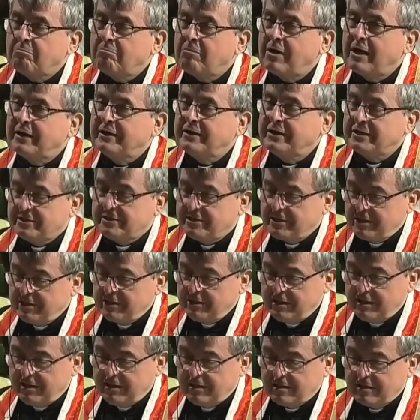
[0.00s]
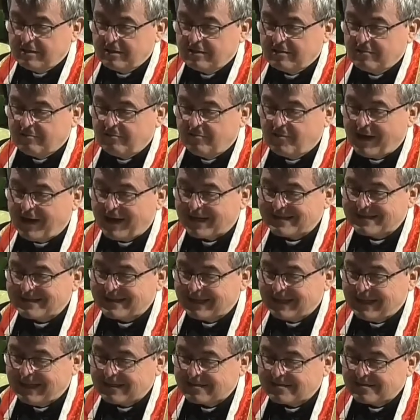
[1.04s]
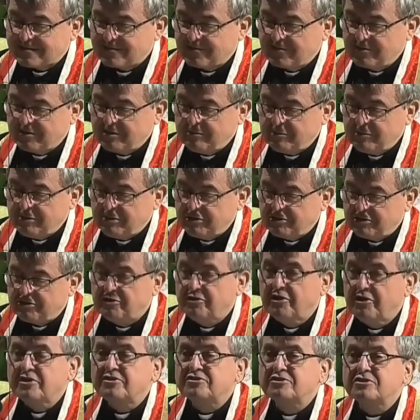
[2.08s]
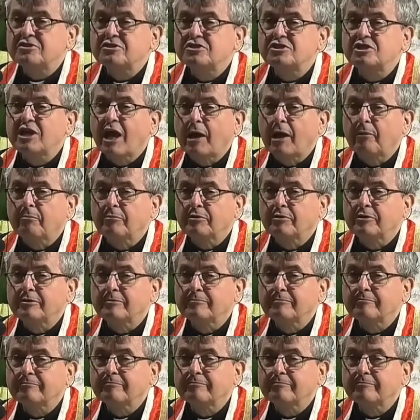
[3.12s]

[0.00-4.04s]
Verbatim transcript: ma jedynie władzę nad swoimi decyzjami